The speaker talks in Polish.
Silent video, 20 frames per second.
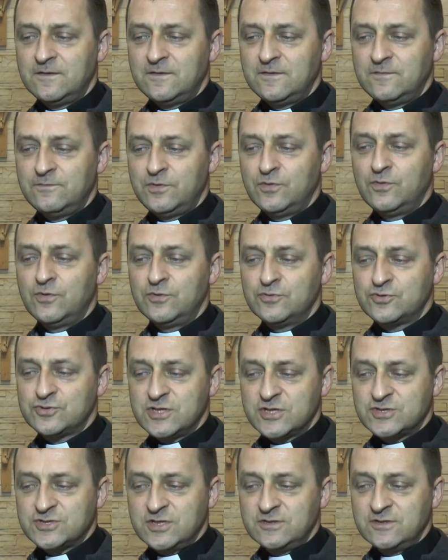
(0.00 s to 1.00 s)
e, było już
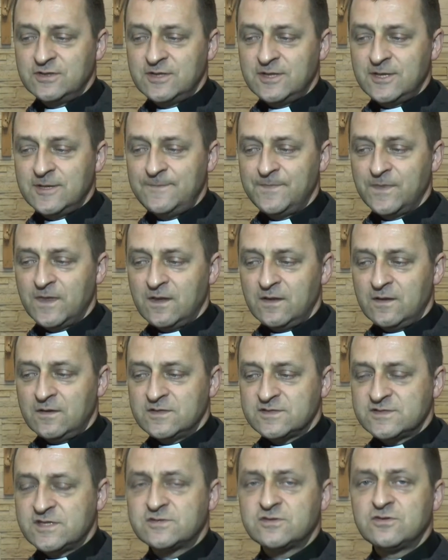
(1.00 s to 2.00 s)
nieczynne
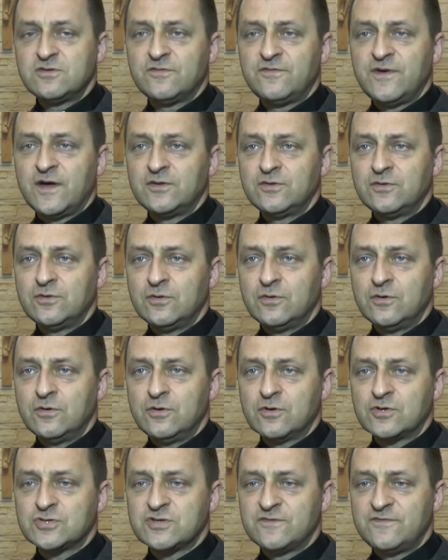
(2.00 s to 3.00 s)
zdecydowano o
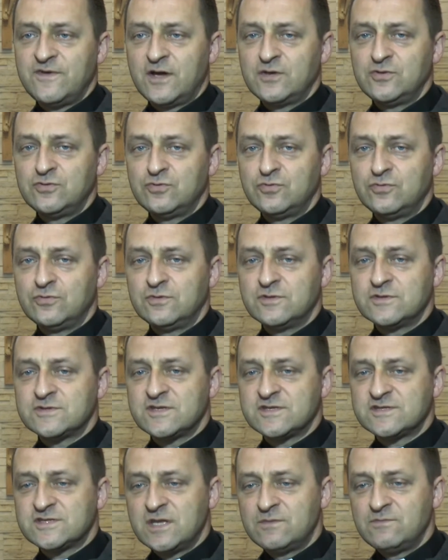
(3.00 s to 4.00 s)
ogrzewaniu
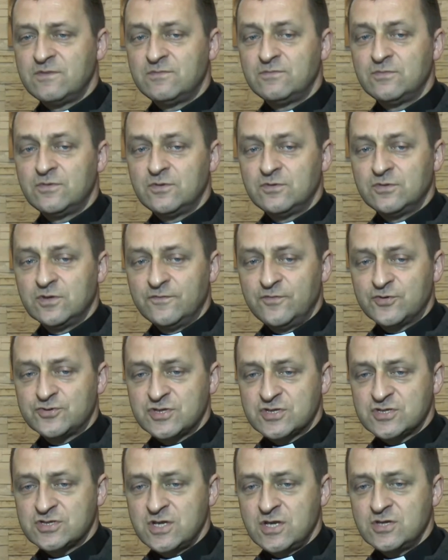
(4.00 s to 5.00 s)
systemem
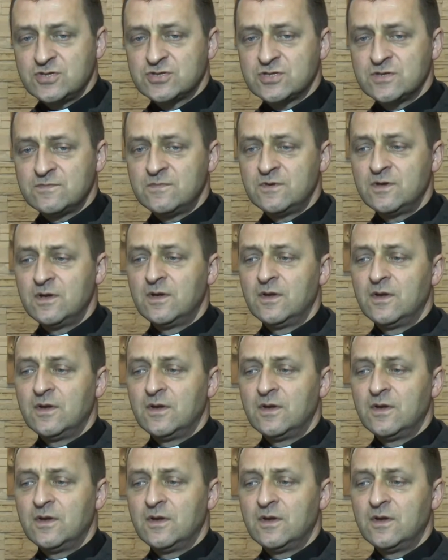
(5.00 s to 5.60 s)
nowocześniejszym,